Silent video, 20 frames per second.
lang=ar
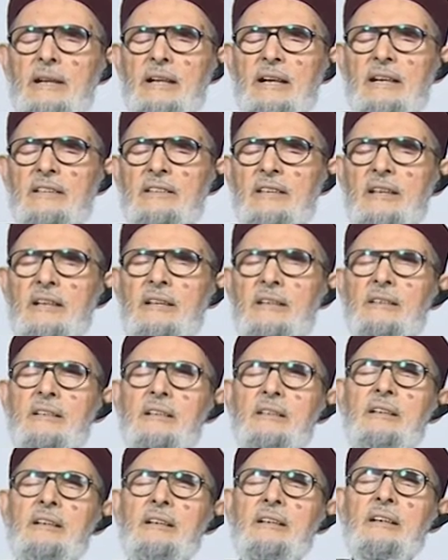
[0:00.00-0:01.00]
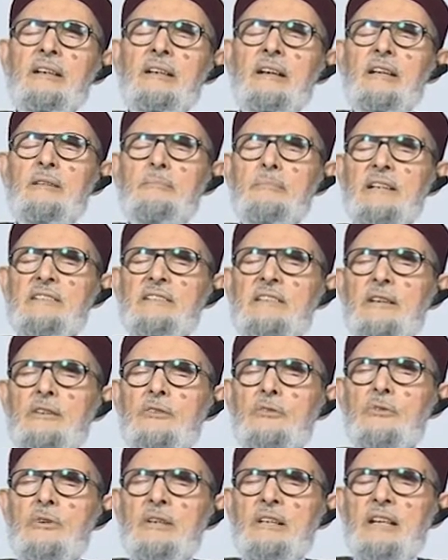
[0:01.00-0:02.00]
من هذه
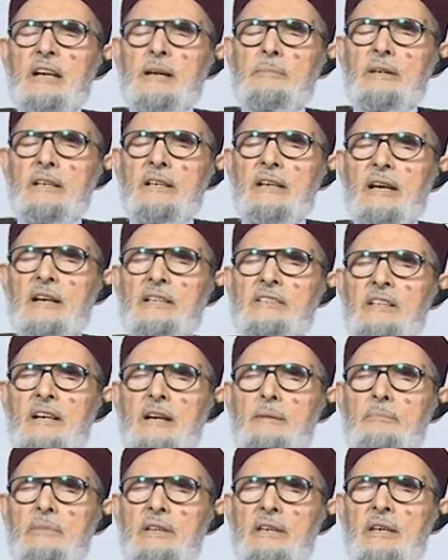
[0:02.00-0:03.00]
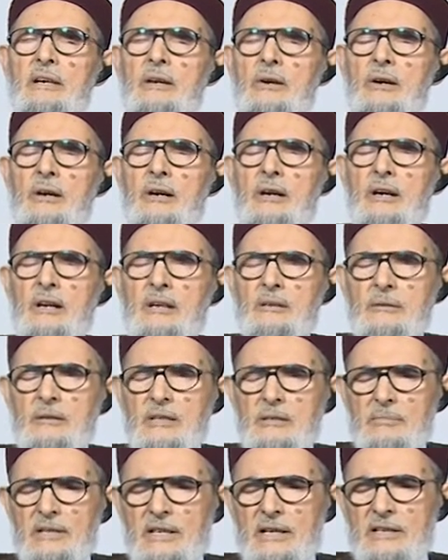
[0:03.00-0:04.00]
المسألة نقول لا ما لهاش أهمية
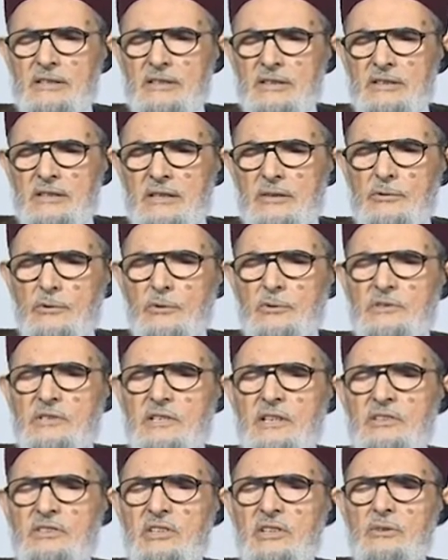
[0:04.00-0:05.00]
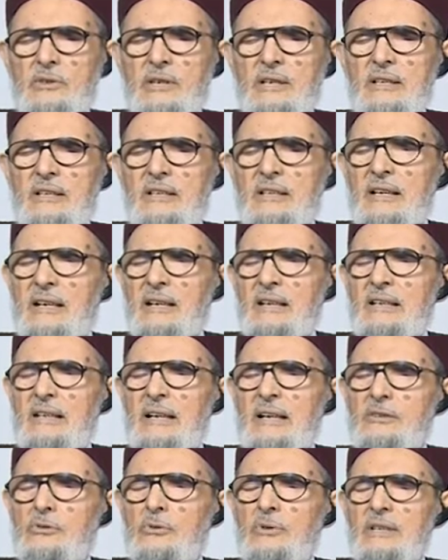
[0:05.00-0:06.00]
والإمارات عندها فلوس كثير لا
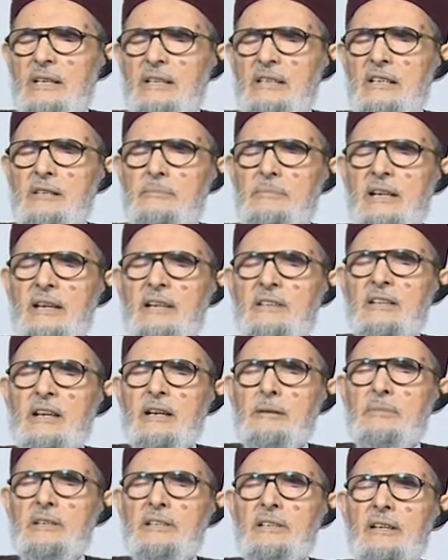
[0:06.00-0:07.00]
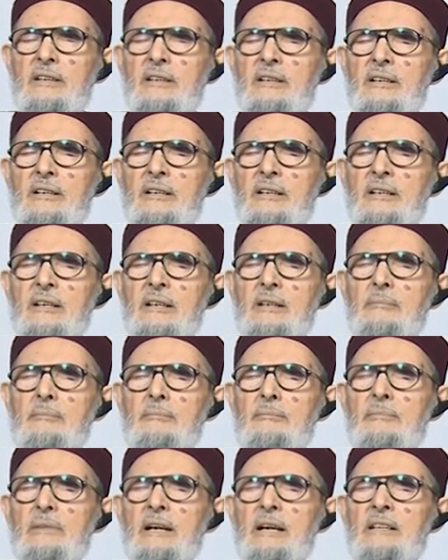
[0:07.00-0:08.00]
لا تقلل من هذا أبدا
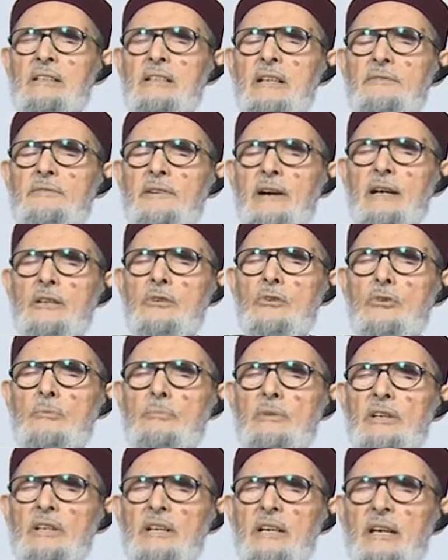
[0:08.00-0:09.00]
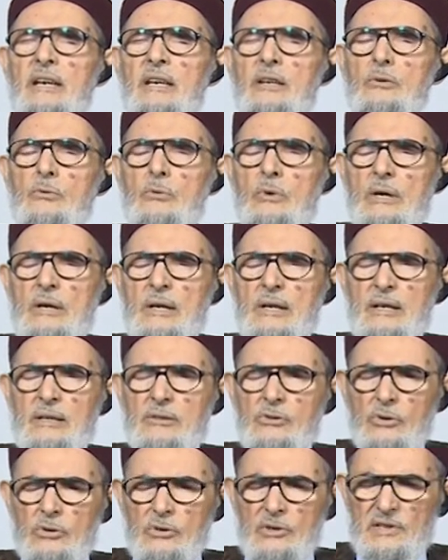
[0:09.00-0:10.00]
ما تفعله من خير
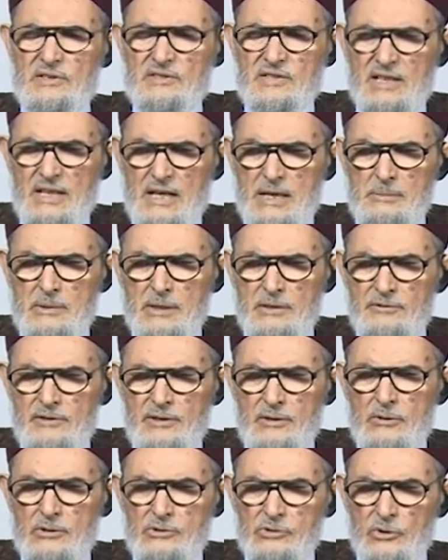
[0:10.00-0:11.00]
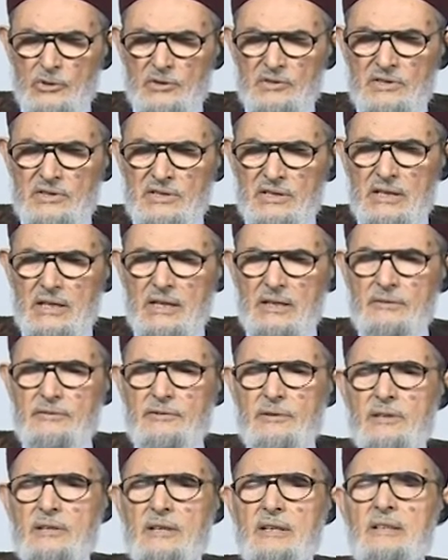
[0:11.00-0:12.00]
وتخلص العمل فيه وتخلص النية
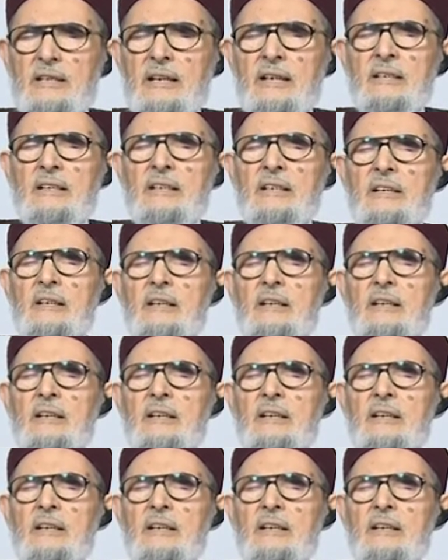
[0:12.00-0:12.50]
فيه لله